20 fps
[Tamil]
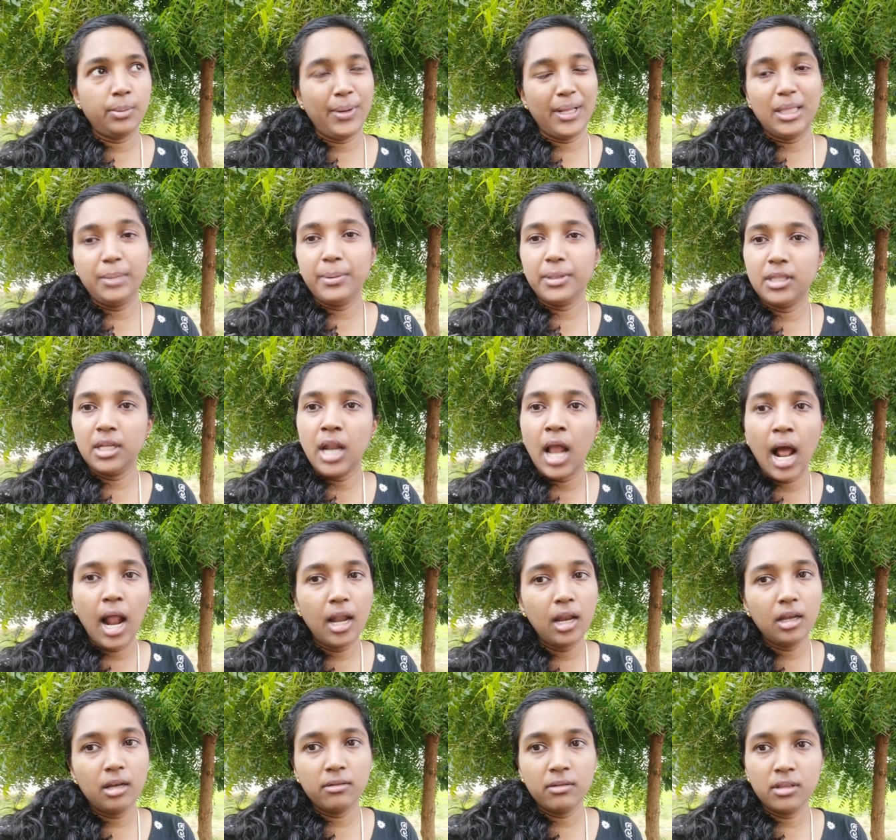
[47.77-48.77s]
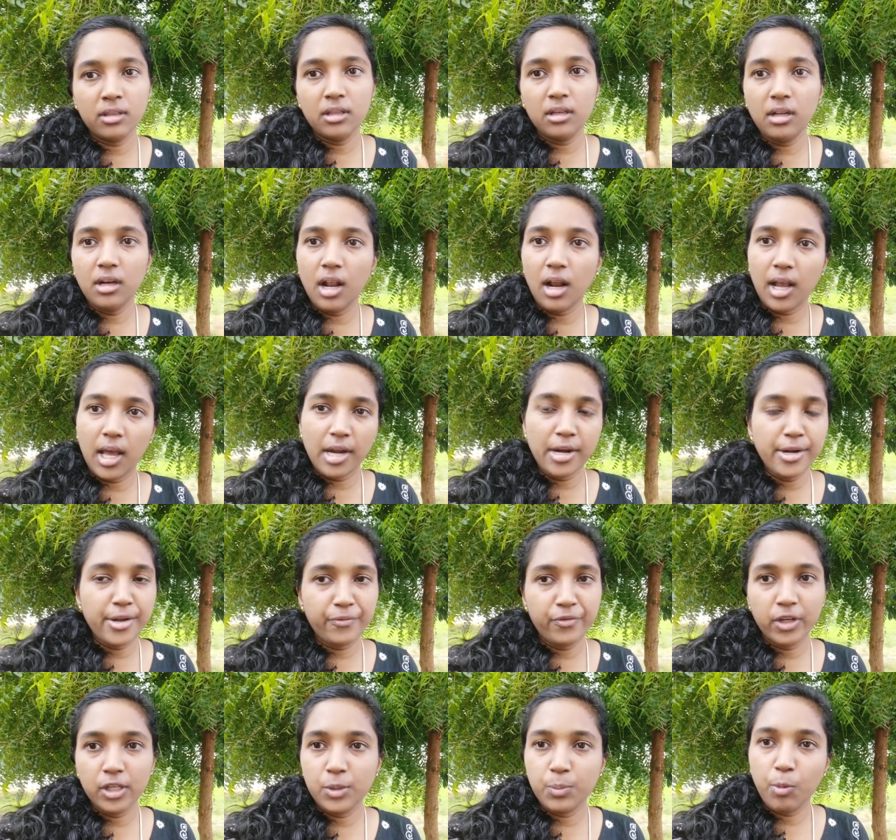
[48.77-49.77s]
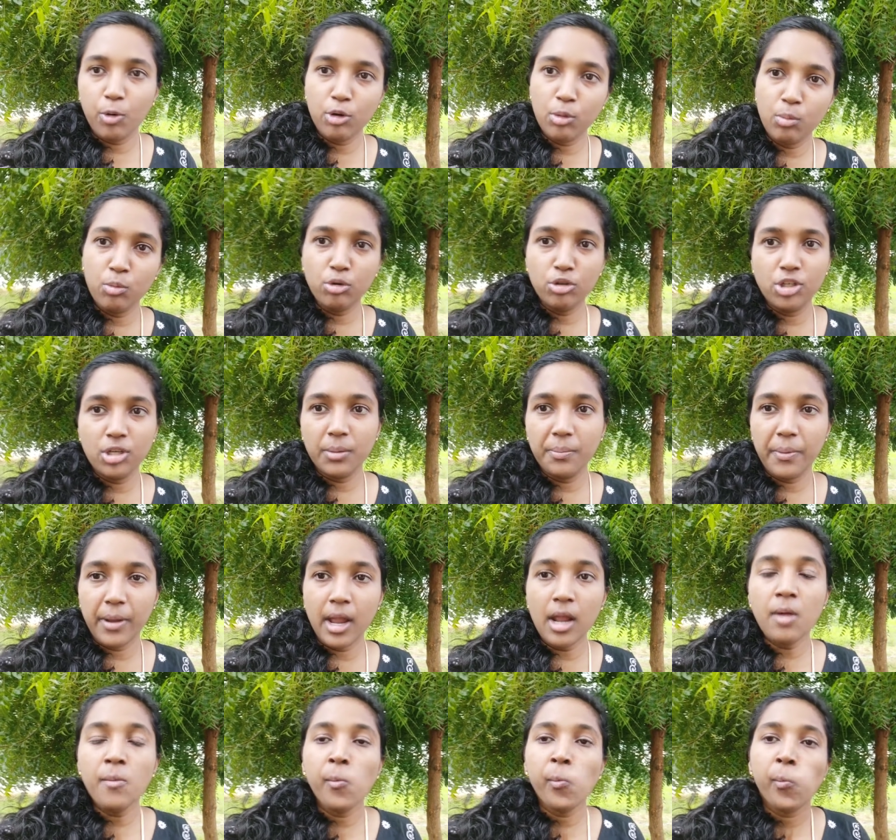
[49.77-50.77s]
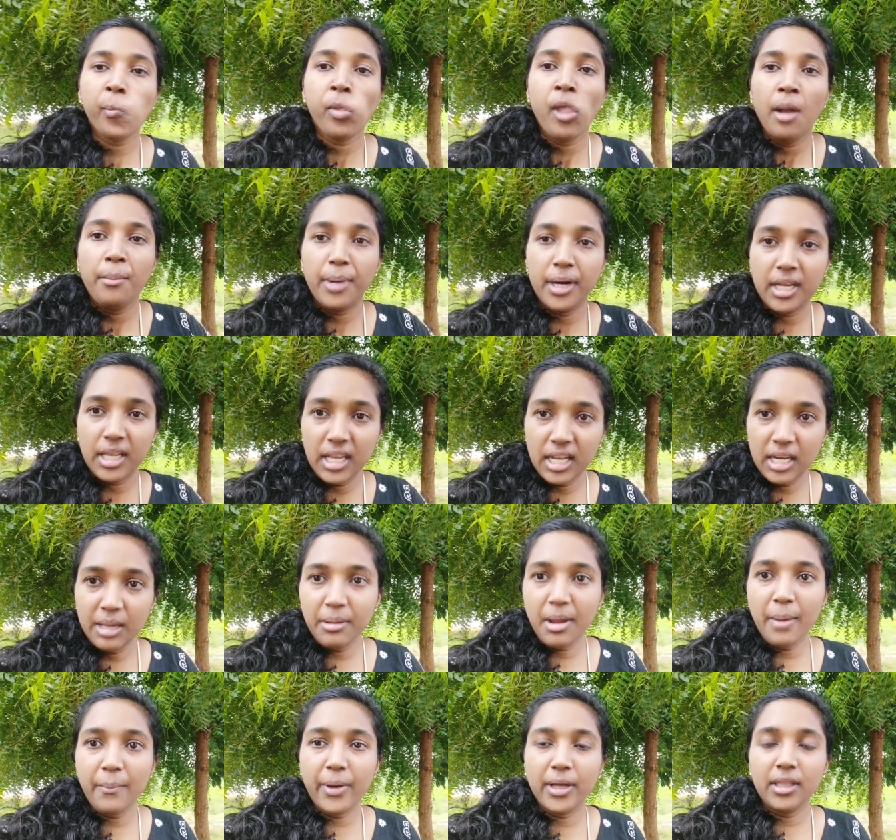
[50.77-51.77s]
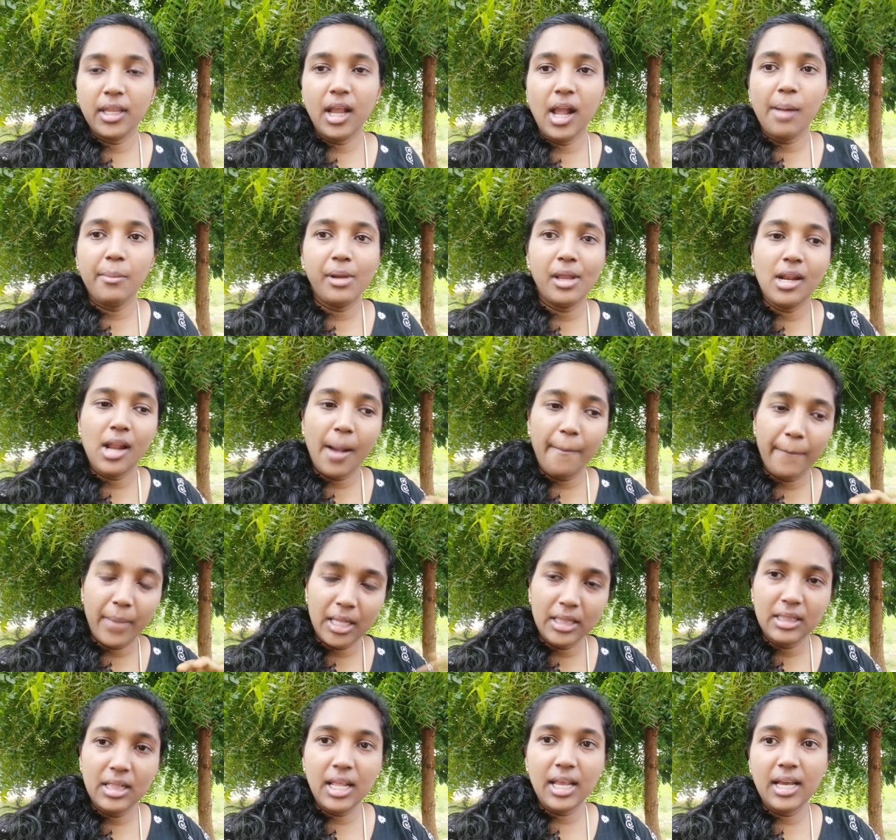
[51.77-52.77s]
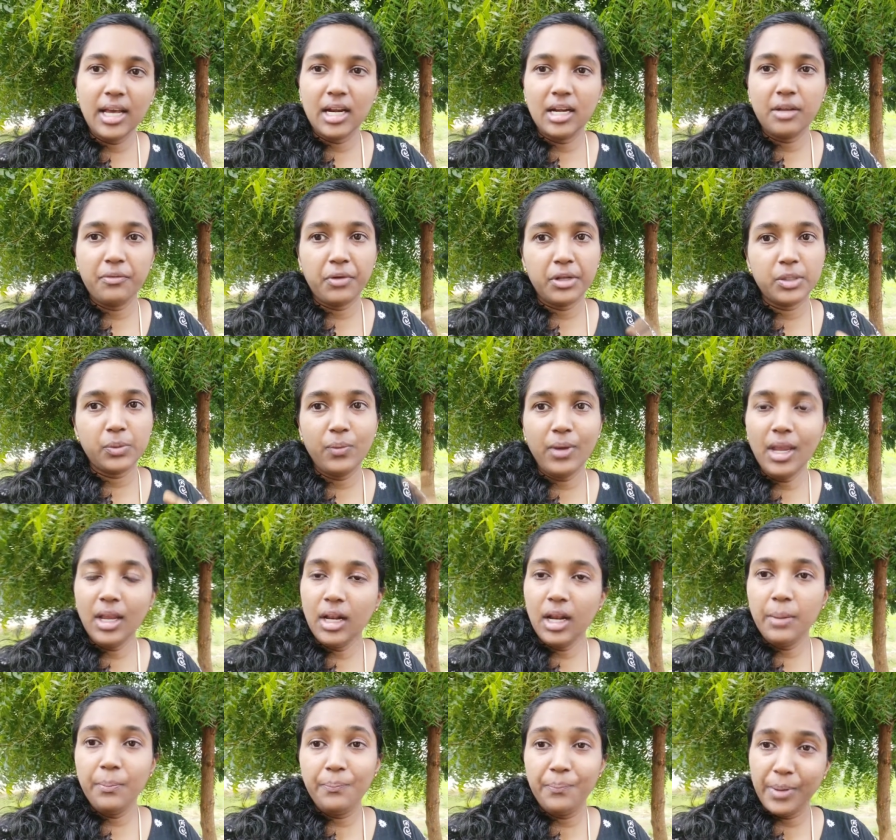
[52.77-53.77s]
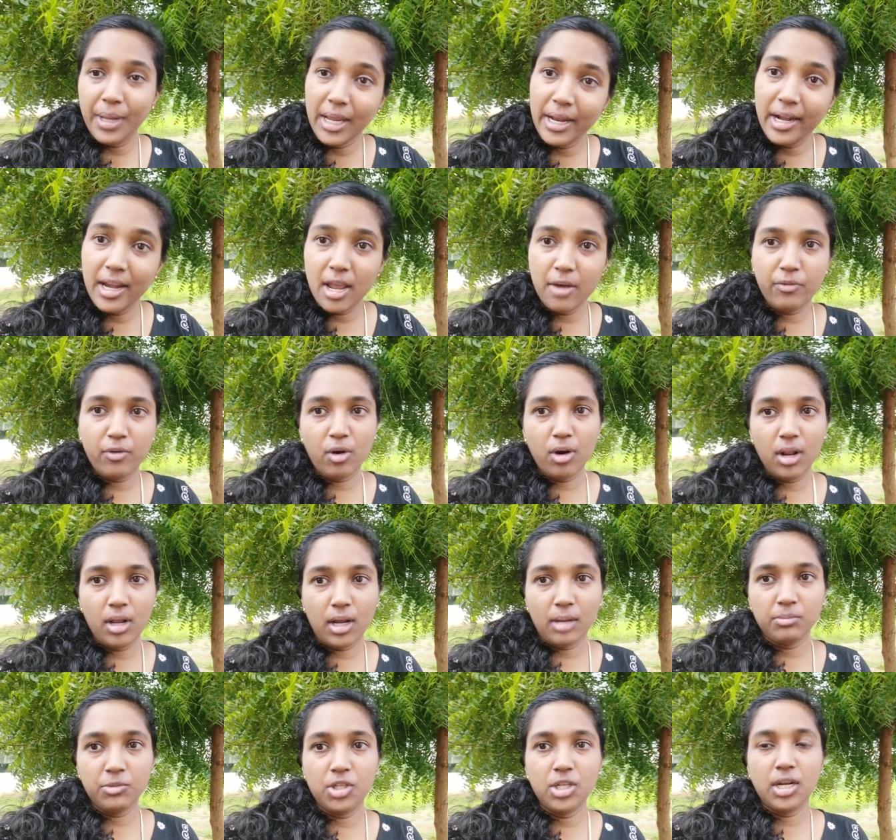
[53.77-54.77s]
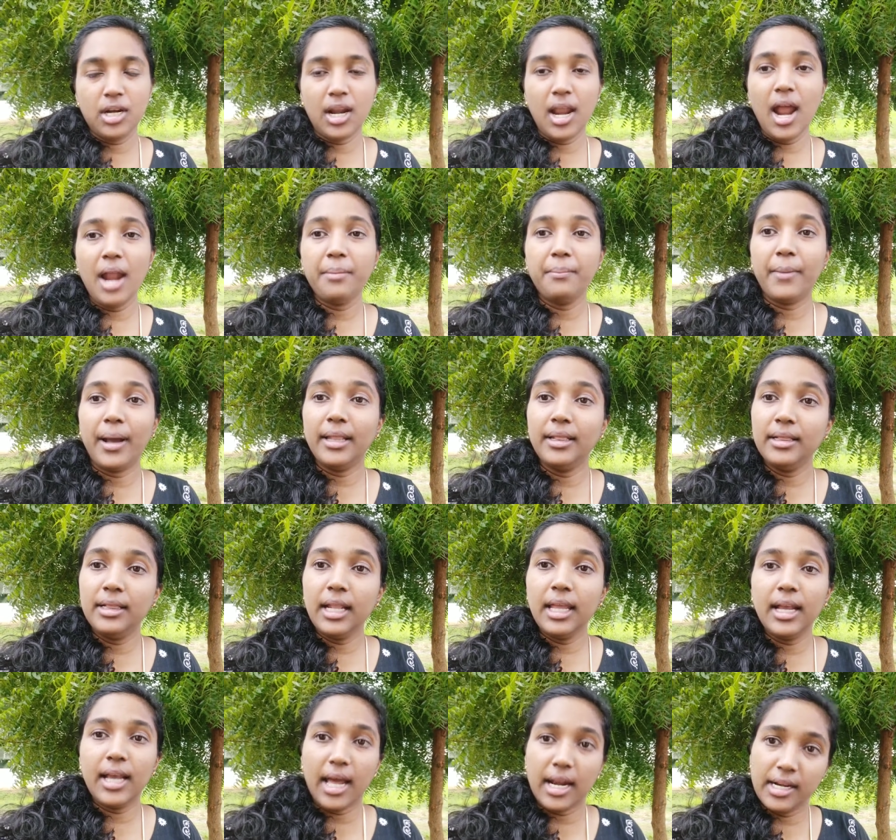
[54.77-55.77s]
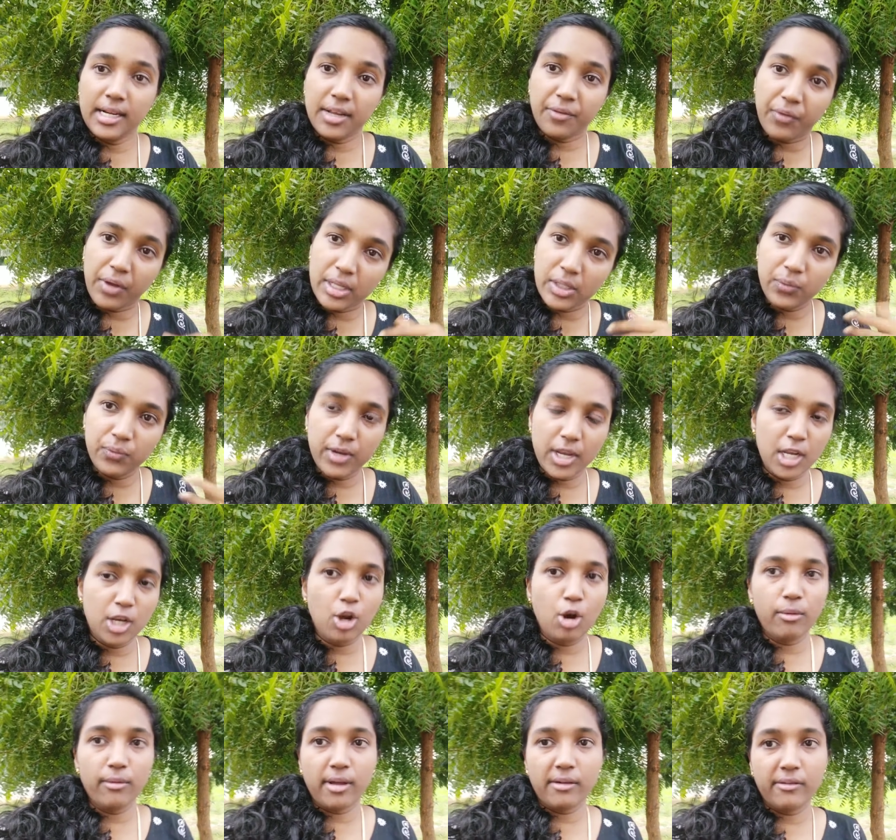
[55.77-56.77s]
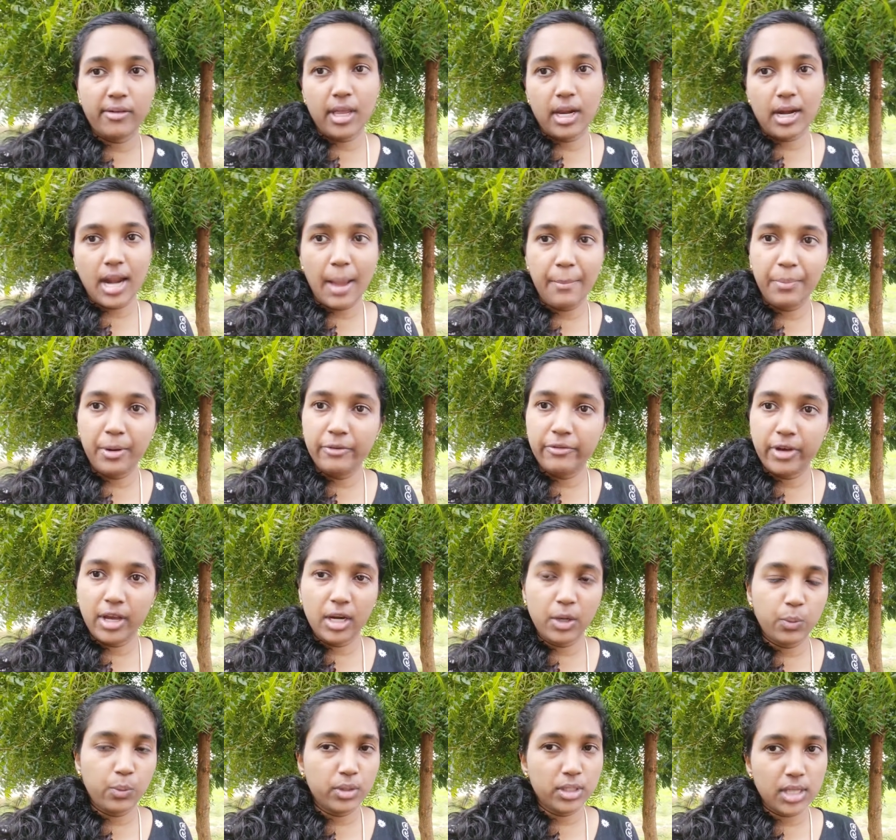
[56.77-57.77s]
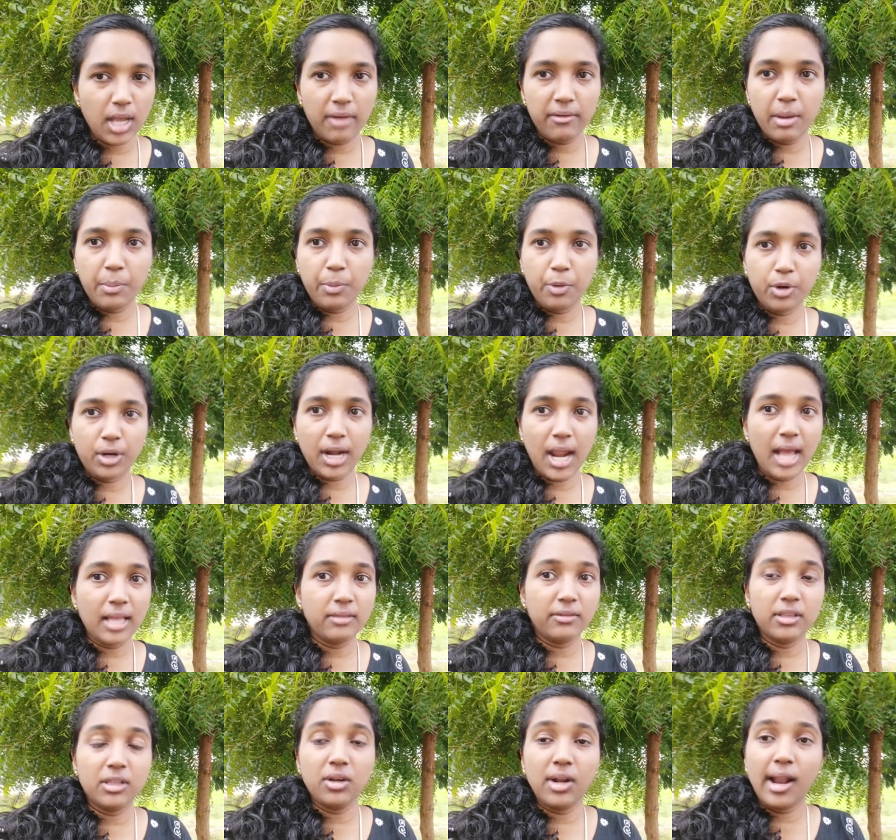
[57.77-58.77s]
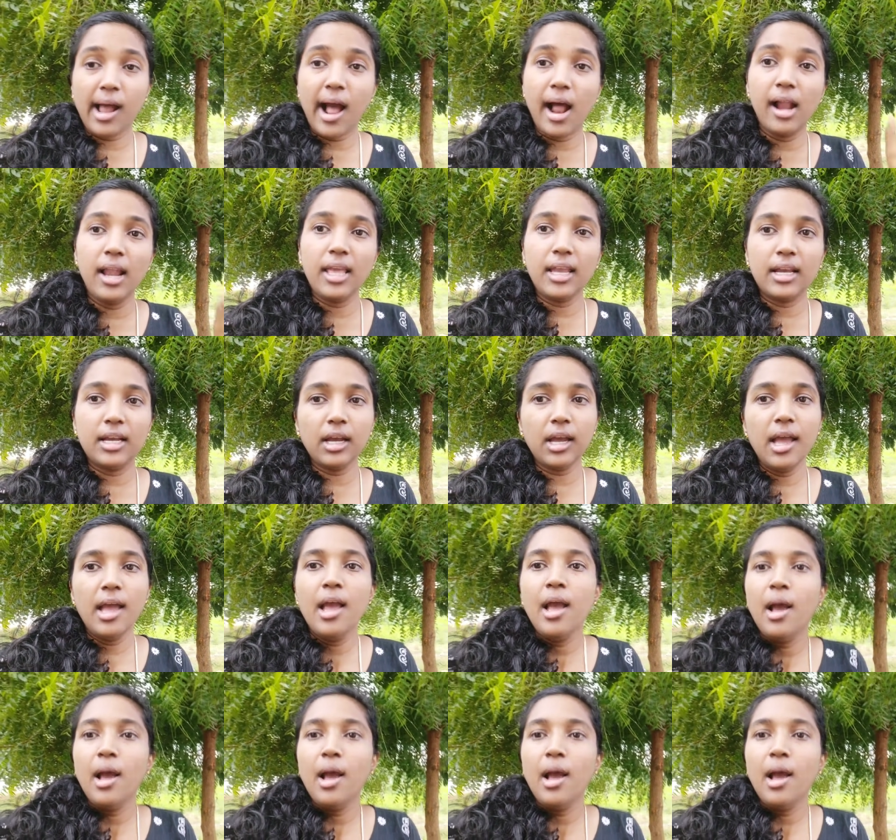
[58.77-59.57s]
பத்து பத்து நாளுக்கு வந்து நான் கரண்ட் அஃபேர்ஸ் போட்டு முடிச்சிருப்பேன் பட் இனிமே பார்த்தீங்க அப்படின்னா மந்த்லி கரண்ட் அஃபேர்ஸ் வீக்லி பிடிஎஃப் உங்களுக்கு அனுப்பிச்சிடுறேன் அண்ட் மந்த்லி கரண்ட் அஃபேர்ஸ் வீடியோவே ரேபிட் ஃபயர் குவிஸாகவே போட்டுறேன் அது வந்து நாளைக்கு